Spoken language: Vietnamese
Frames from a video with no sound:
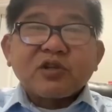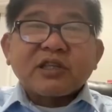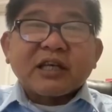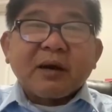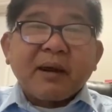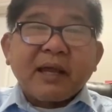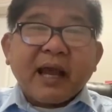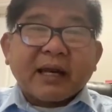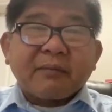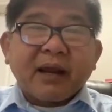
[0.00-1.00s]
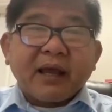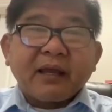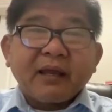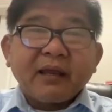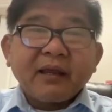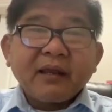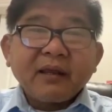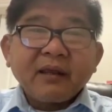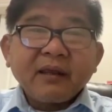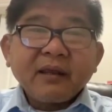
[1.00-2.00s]
duy trì cả mấy ngàn năm nay
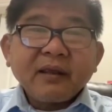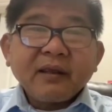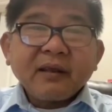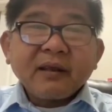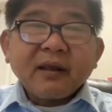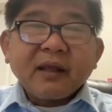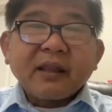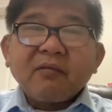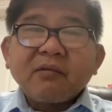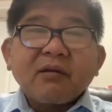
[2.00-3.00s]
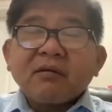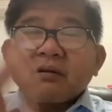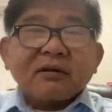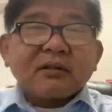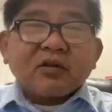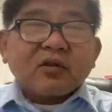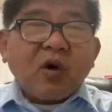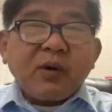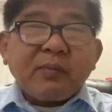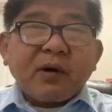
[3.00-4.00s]
anh thấy không tôi
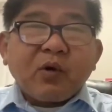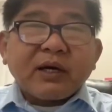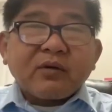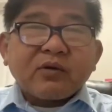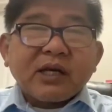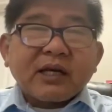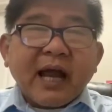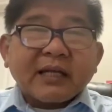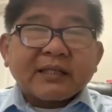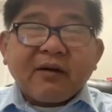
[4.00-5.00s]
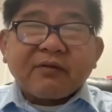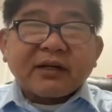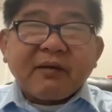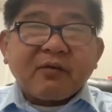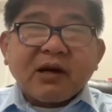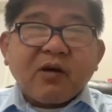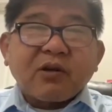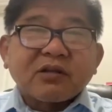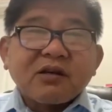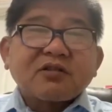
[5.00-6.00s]
không biết với nước khác sao việt nam có câu
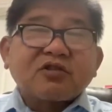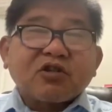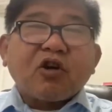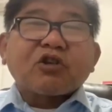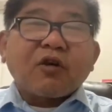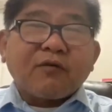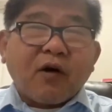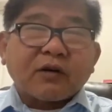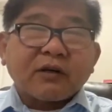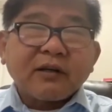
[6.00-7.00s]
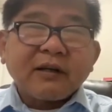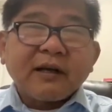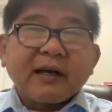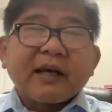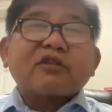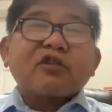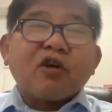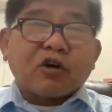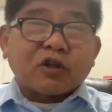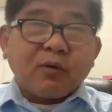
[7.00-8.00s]
là thương cho roi cho vọt ghét cho
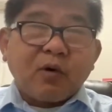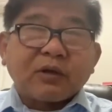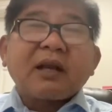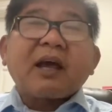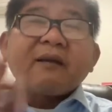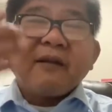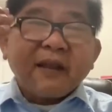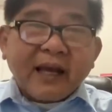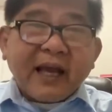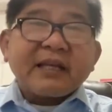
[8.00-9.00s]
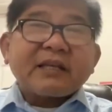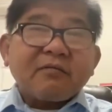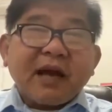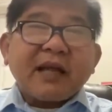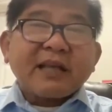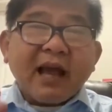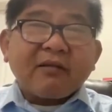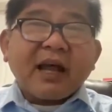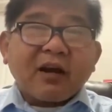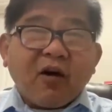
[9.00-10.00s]
ngọt cho bùi tức là ngay trong ca
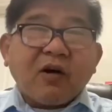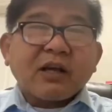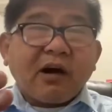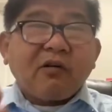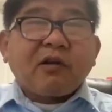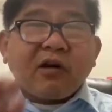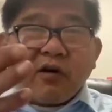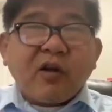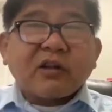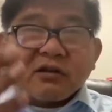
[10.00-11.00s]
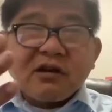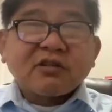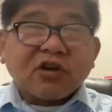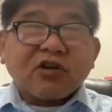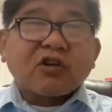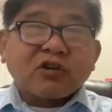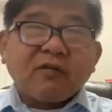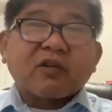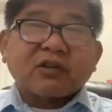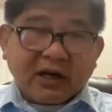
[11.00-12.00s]
dao đã có cái câu đó thương cho roi cho
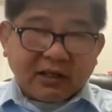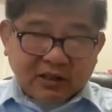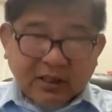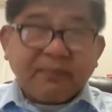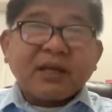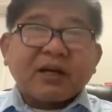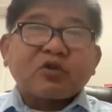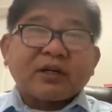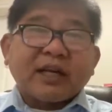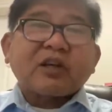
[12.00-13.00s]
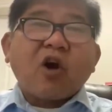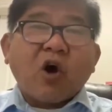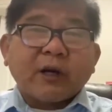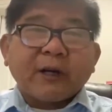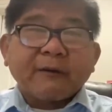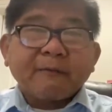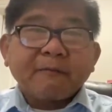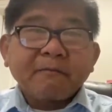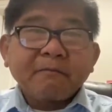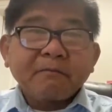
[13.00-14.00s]
bọt tức là chấp nhận cái chuyện đánh con
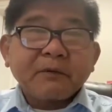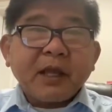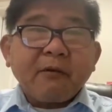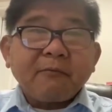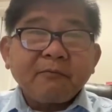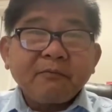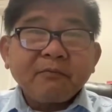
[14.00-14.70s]
thấy không